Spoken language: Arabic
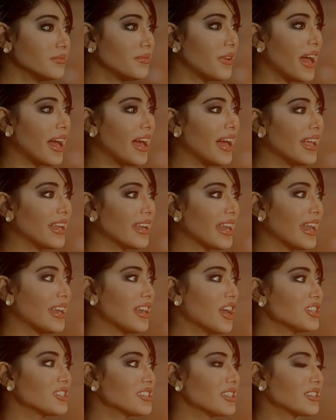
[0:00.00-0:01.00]
فان
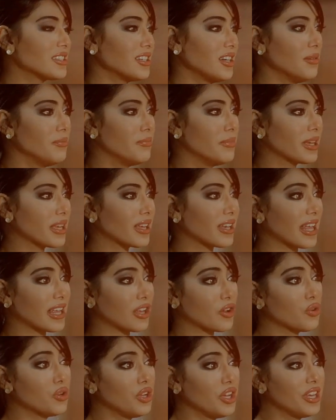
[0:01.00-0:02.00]
الناس تحبك انه
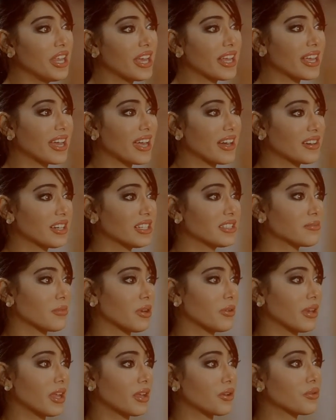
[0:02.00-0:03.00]
يكون عندك
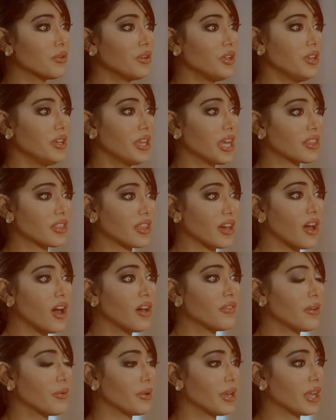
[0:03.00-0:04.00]
كاريزما وانه يكون عندك
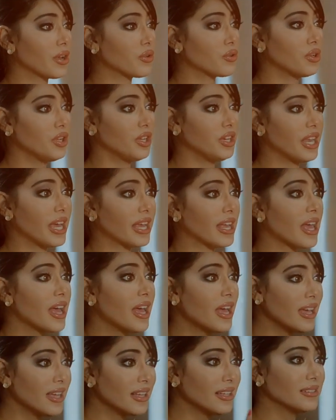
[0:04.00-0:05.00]
ثقافه وانه يكون عندك
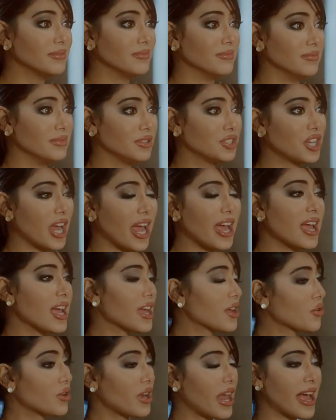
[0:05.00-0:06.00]

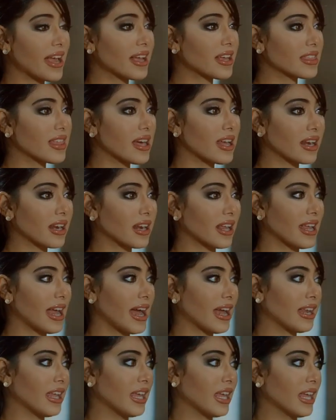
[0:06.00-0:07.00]
شيء يكون اكثر
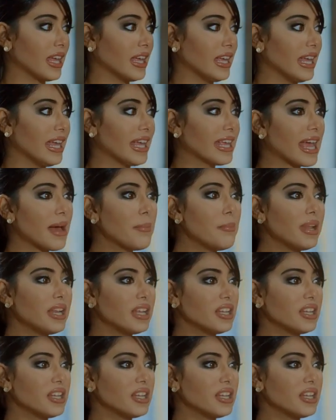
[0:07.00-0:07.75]
يعني يكمل